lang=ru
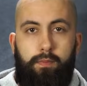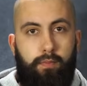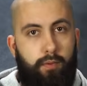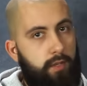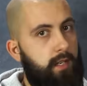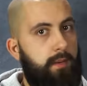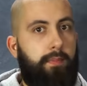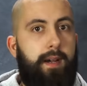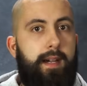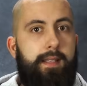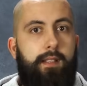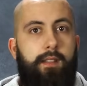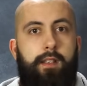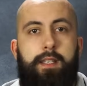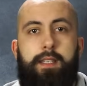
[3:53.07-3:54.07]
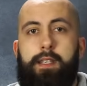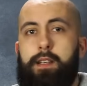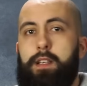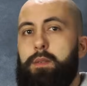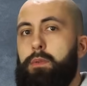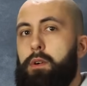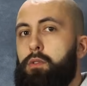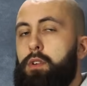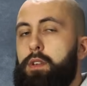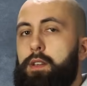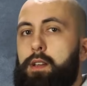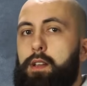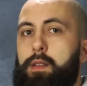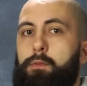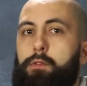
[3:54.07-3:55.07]
После Python сели
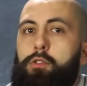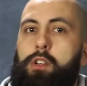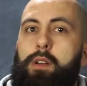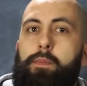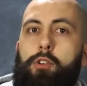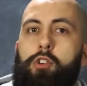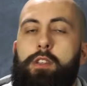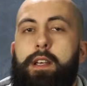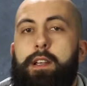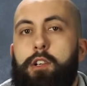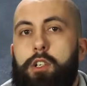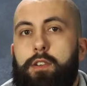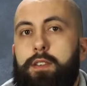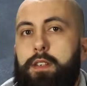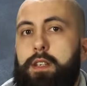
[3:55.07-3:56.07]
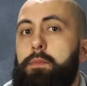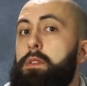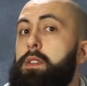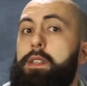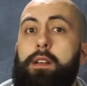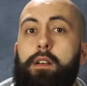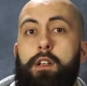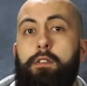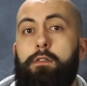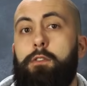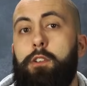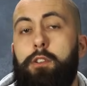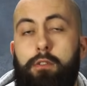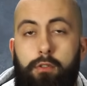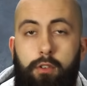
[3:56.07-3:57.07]
спокойненько, немножко почитали JavaScript, сделали
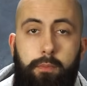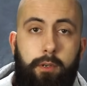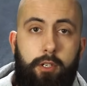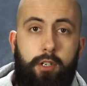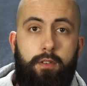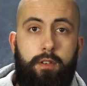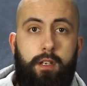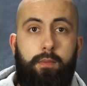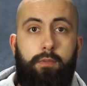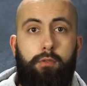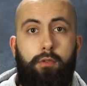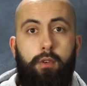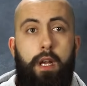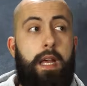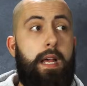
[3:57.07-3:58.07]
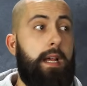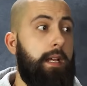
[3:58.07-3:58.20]
вводный урок по JavaScript.